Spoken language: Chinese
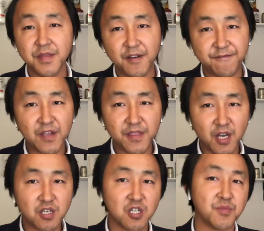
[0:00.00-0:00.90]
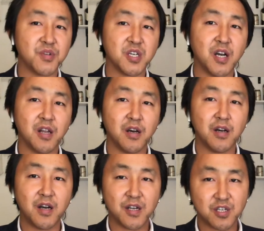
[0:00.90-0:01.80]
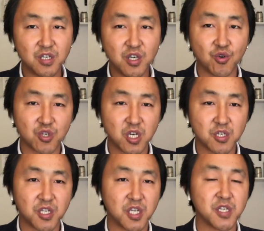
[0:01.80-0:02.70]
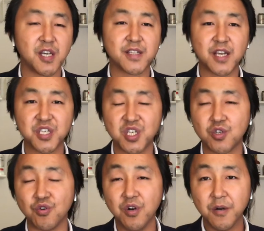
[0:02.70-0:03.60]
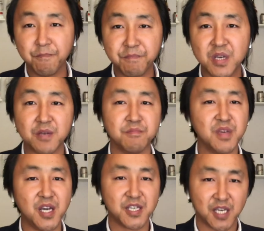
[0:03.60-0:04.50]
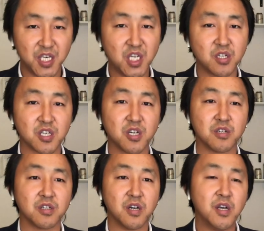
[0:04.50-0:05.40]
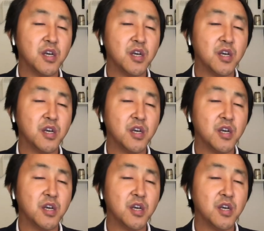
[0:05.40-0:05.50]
那分赃政治不一样了，哎，这种政治体制下，它是一种泯灭人性的政治。